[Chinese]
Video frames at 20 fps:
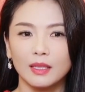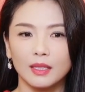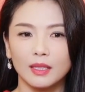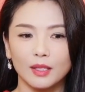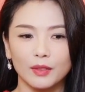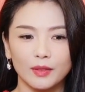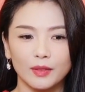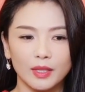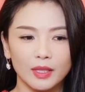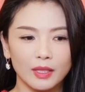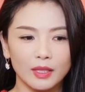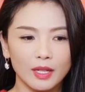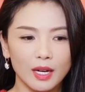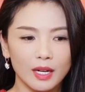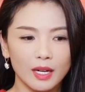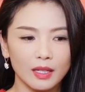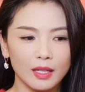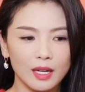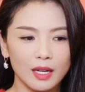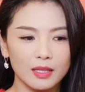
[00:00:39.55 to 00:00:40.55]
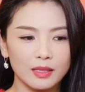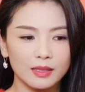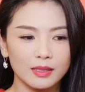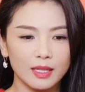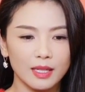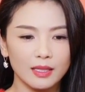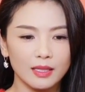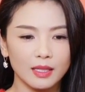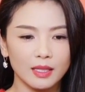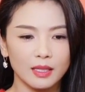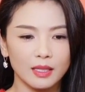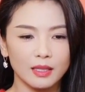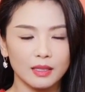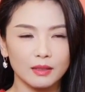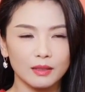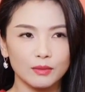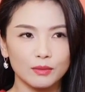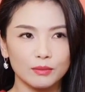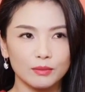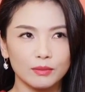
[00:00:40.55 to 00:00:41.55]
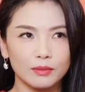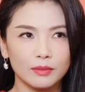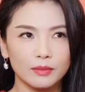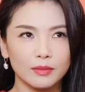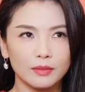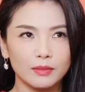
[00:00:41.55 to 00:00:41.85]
因为二零二三年，